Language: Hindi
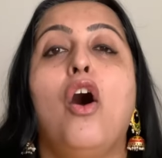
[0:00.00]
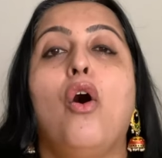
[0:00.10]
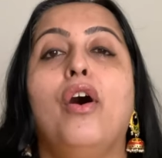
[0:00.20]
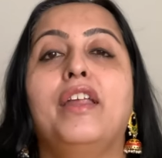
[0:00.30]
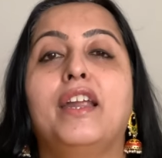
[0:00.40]

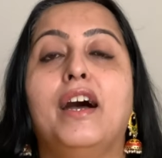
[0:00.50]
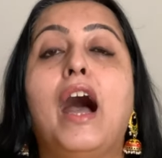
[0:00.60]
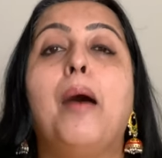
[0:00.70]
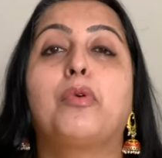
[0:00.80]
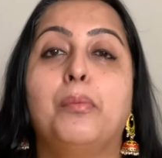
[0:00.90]
और uh,
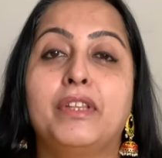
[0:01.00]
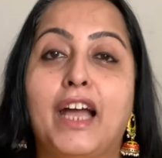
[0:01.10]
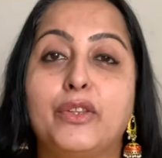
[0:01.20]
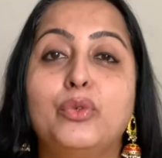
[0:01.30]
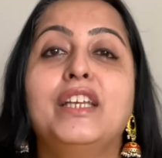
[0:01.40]
आपको बता
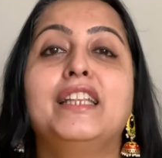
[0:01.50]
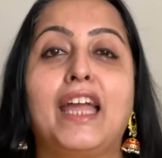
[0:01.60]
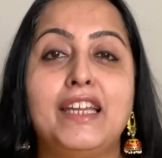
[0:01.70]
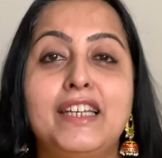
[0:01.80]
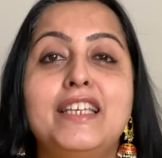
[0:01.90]
दूं कि
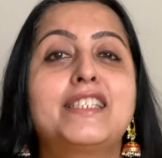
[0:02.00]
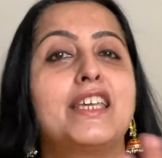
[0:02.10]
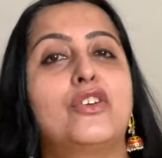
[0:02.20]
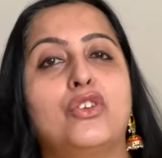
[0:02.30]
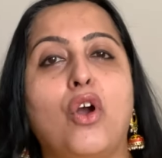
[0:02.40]
90s के
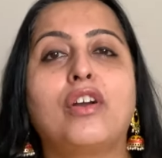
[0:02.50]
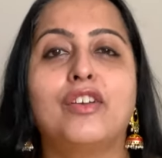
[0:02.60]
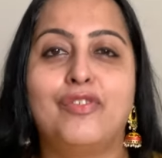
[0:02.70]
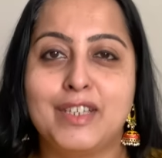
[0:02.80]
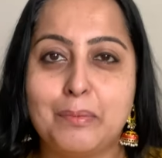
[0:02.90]

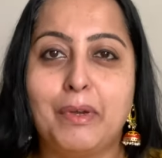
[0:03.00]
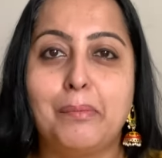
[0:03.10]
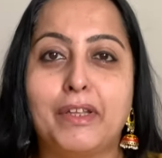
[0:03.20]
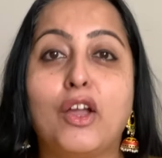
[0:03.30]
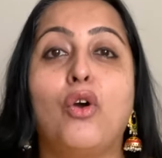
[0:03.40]
कोरियोग्राफर्स पर
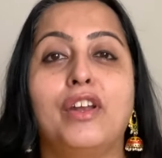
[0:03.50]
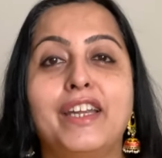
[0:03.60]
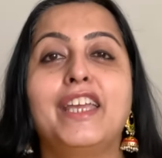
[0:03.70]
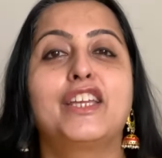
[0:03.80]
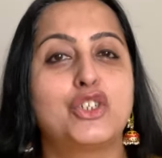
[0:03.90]
मैंने
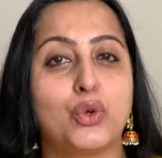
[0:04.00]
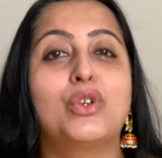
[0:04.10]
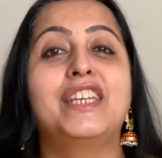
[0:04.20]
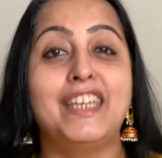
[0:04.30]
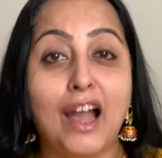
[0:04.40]
ऑलरेडी एक शो
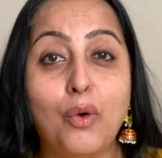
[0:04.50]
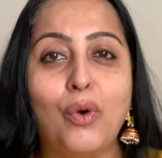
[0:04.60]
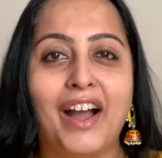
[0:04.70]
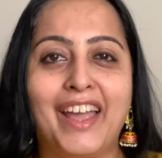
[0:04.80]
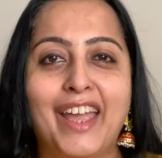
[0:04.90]
किया
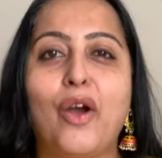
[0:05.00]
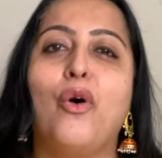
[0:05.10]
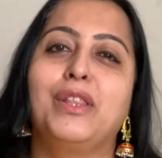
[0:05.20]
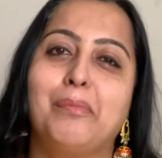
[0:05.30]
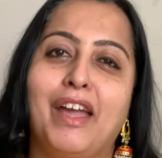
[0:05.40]
हुआ है
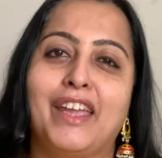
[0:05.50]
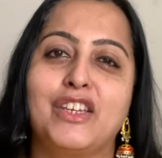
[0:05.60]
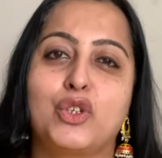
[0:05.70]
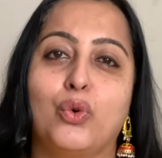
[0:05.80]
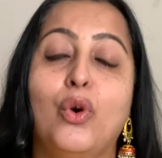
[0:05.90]
ऑन माय शो